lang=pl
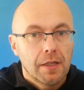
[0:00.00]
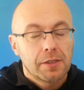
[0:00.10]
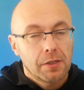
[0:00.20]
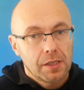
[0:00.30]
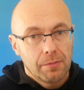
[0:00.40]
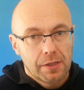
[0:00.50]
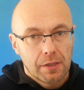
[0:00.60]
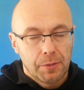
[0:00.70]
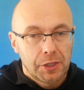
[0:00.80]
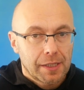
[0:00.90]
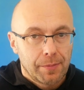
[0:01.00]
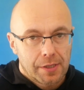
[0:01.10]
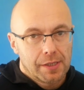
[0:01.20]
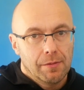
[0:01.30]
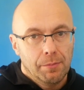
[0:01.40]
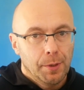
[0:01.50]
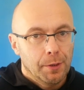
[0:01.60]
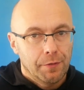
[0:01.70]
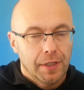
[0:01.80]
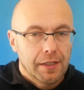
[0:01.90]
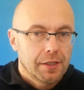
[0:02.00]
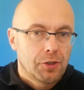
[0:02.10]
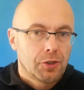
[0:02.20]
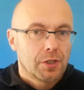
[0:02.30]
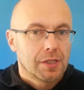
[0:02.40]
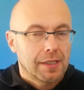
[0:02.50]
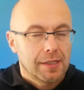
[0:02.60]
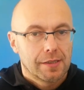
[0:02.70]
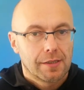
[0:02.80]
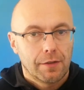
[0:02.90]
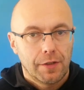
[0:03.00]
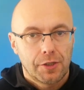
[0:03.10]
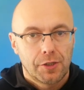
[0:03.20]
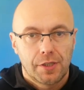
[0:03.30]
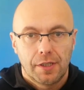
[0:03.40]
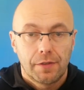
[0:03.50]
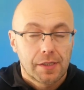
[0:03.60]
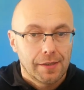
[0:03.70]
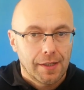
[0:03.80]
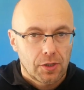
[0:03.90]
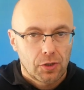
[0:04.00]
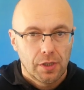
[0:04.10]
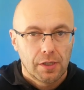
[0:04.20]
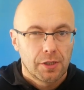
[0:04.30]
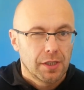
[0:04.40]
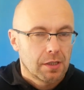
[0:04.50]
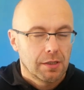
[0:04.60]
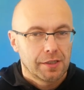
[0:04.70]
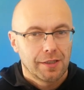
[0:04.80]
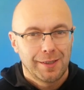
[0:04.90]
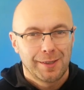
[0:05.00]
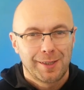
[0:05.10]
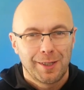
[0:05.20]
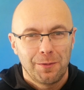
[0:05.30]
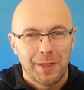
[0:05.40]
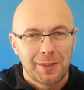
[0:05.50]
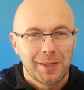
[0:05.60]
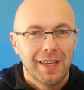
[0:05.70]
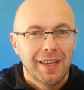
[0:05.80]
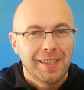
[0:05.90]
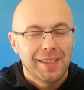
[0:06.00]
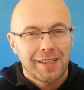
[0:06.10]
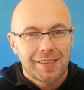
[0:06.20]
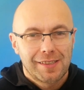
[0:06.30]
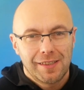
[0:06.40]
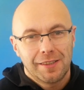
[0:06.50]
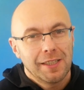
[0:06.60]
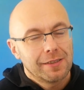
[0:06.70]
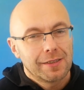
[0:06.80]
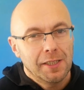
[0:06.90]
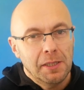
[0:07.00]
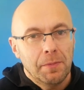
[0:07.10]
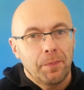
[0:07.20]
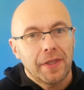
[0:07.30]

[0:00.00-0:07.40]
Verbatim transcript: Co z nimi zrobić, jak postępować, czy zarejestrować się wystarczy, czy nie trzeba się rejestrować jak z testem,